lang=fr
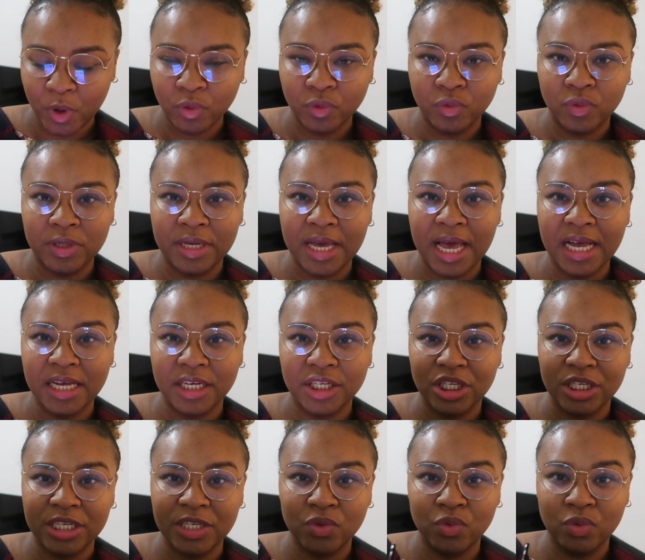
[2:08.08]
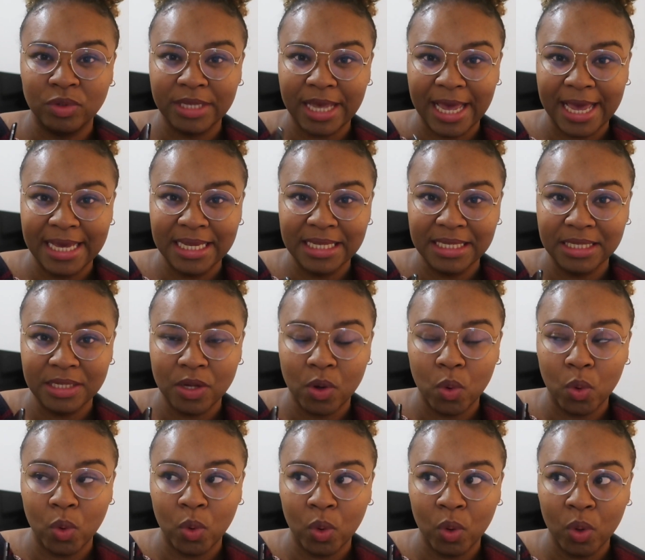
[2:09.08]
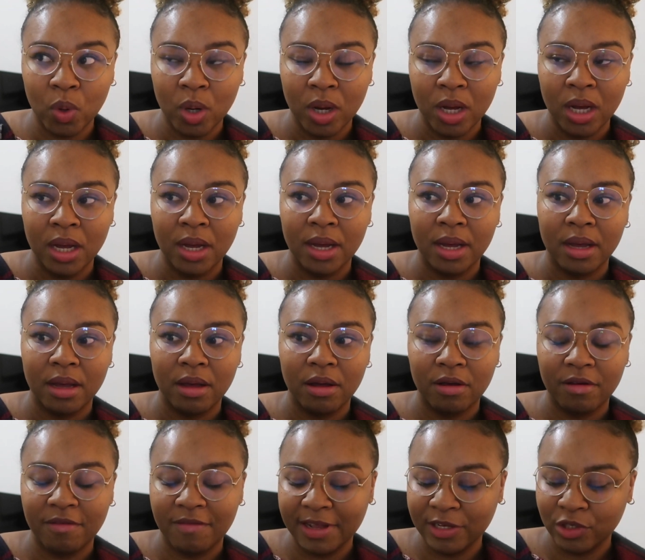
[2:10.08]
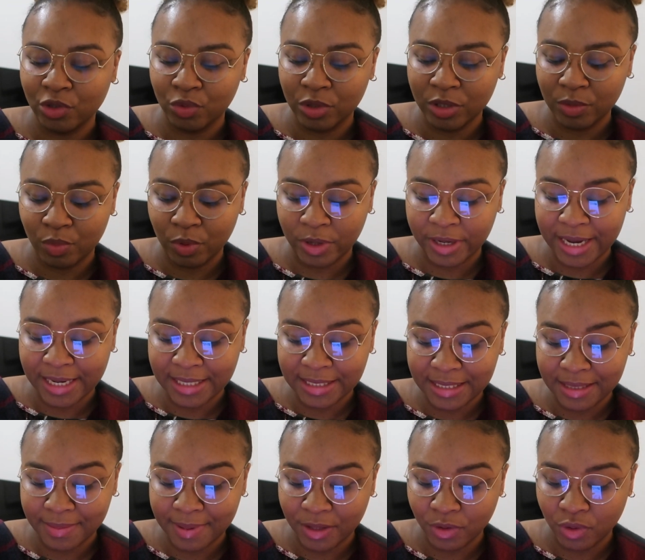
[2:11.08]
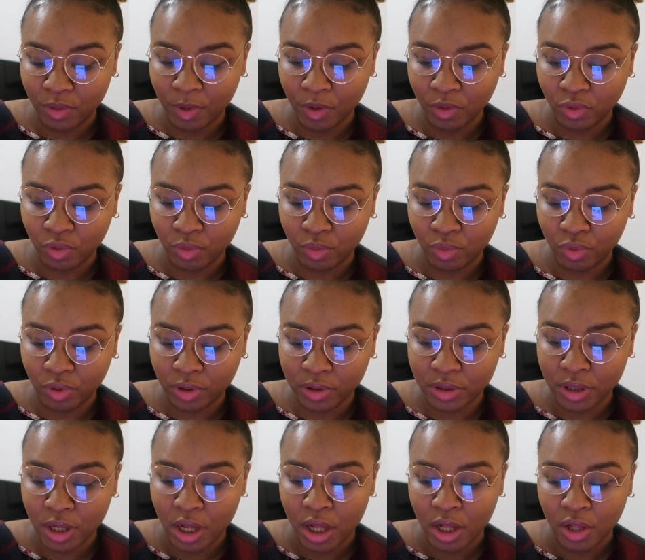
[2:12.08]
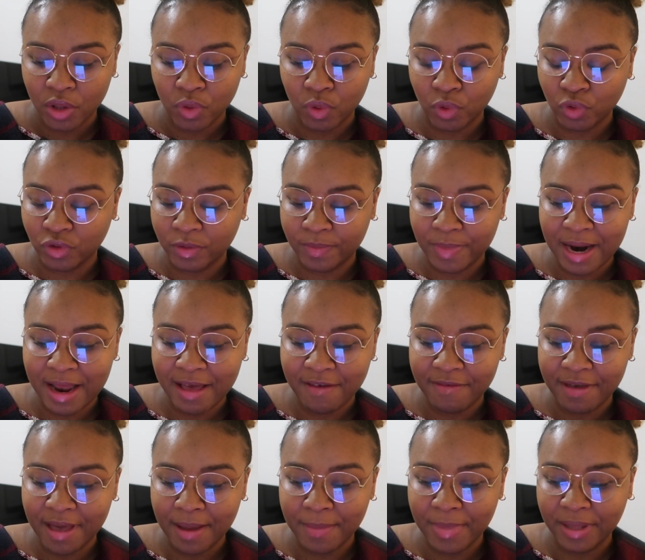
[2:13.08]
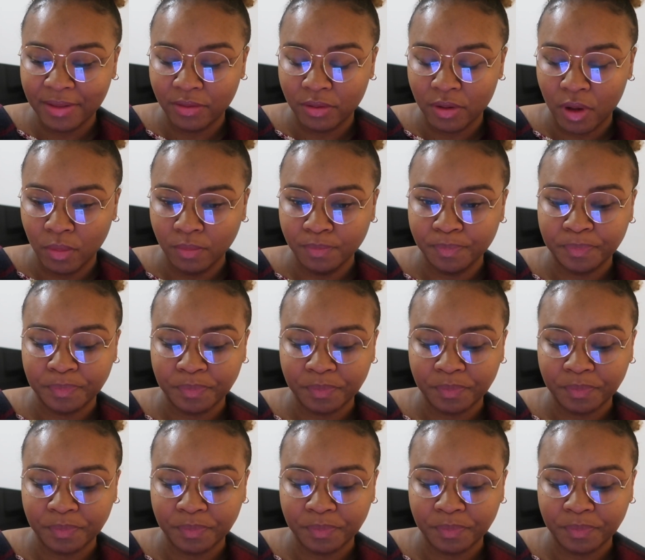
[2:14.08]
en tout cas, j'ai du 13 au... 28 euh, pour réaliser ma demande de bourse. Donc je vais pas la faire maintenant.